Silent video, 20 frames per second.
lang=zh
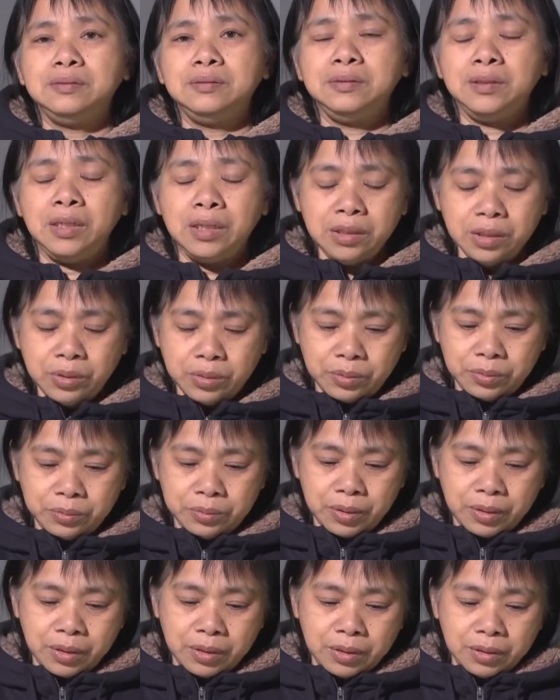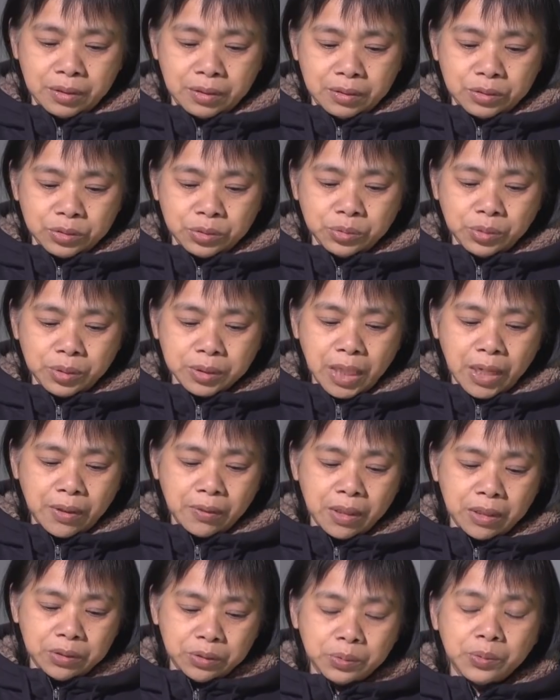也有说
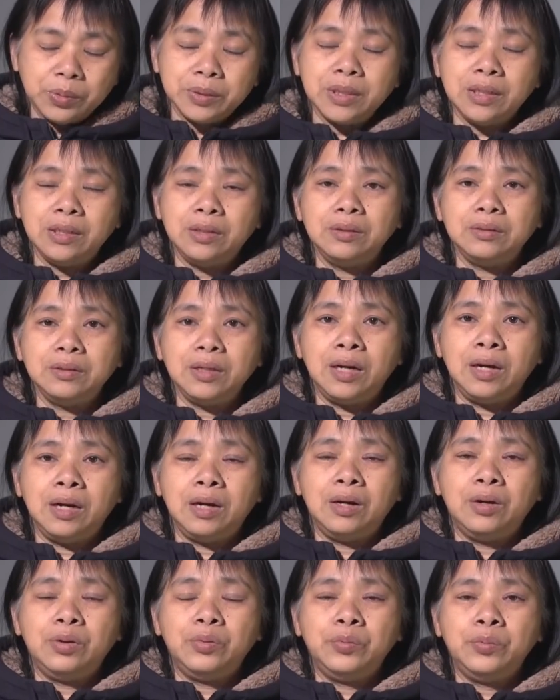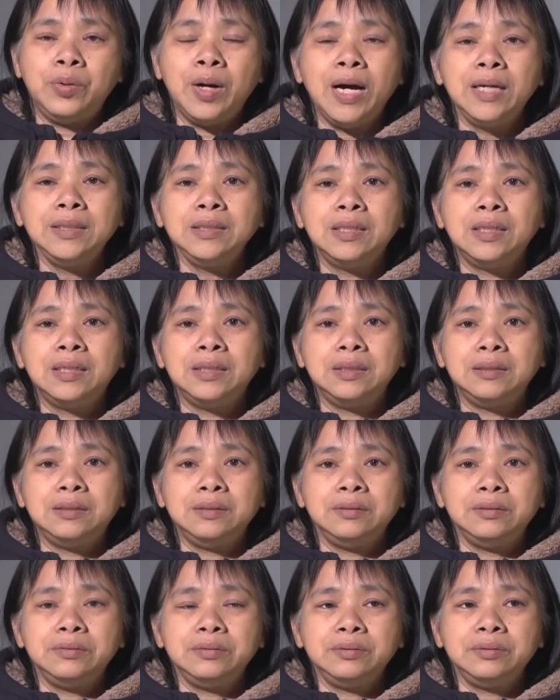到很多的啊，武汉的
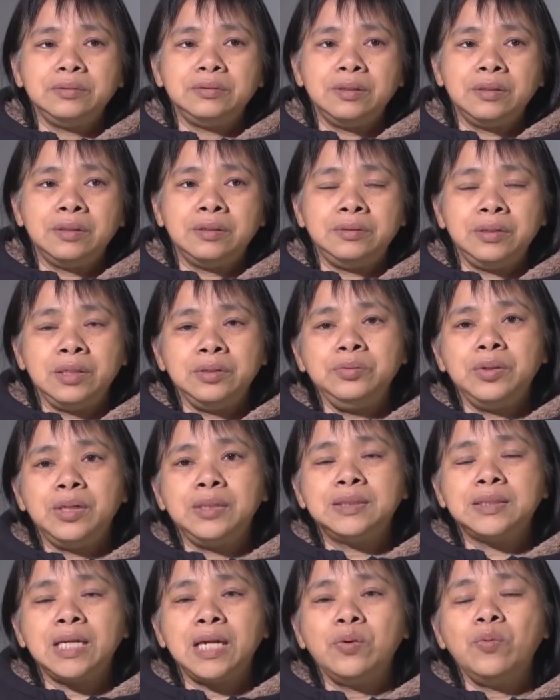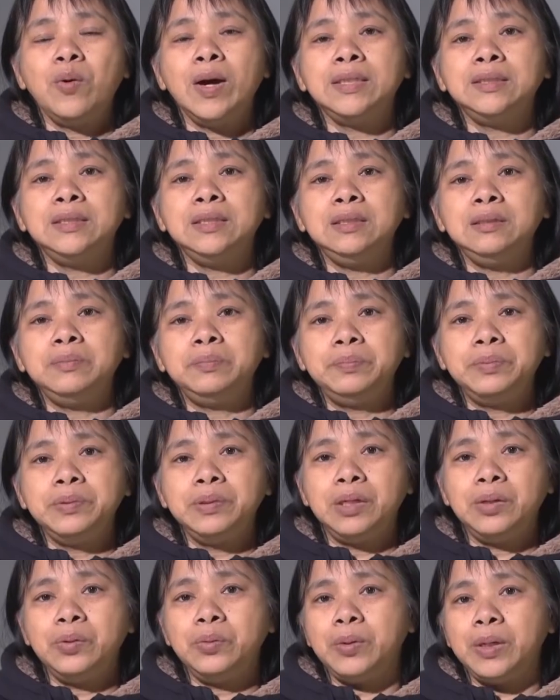呃人员在外地不
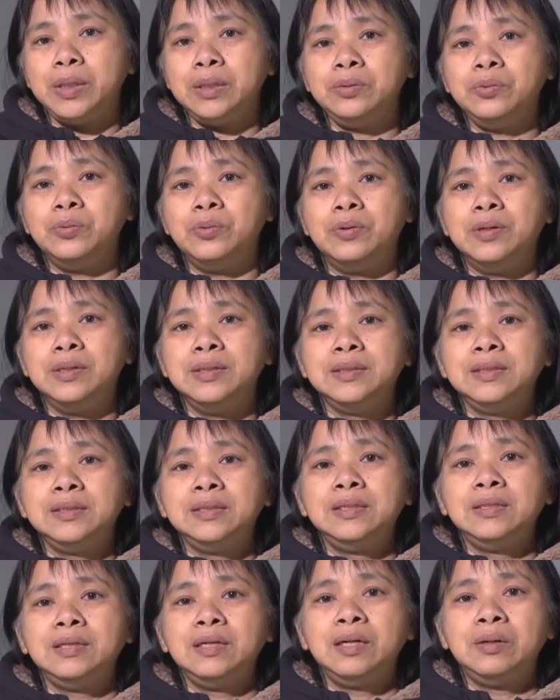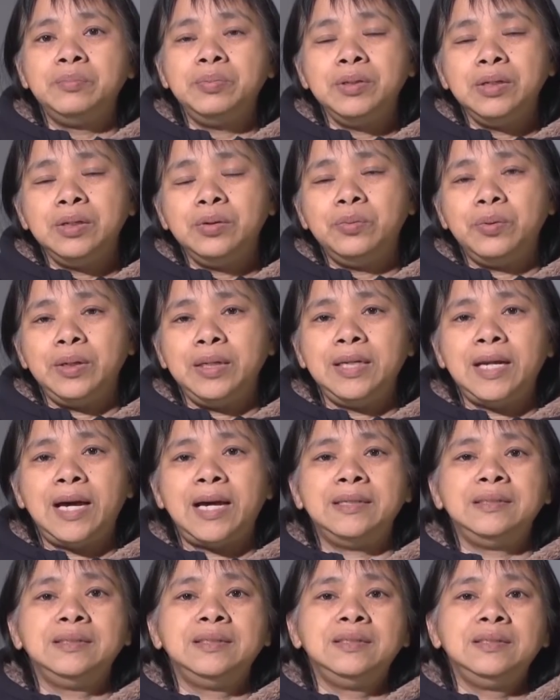能回国，呃，不能回
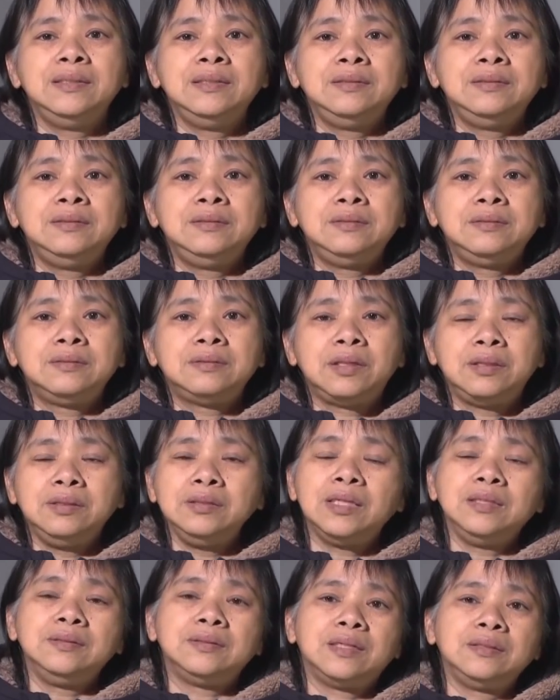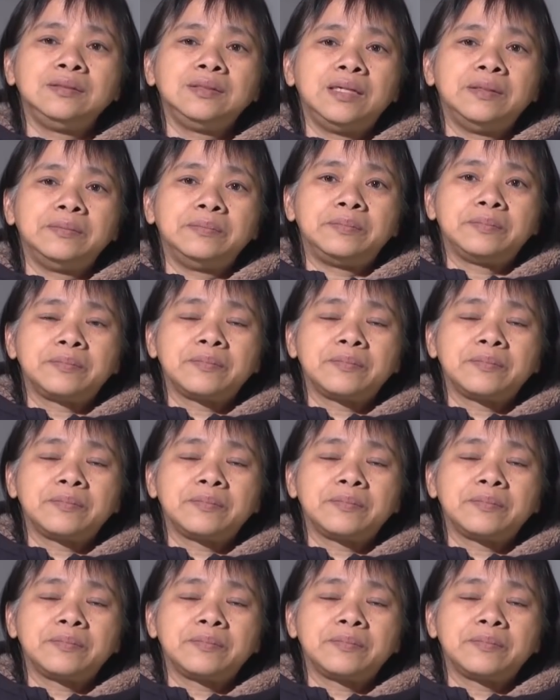来，等等等等。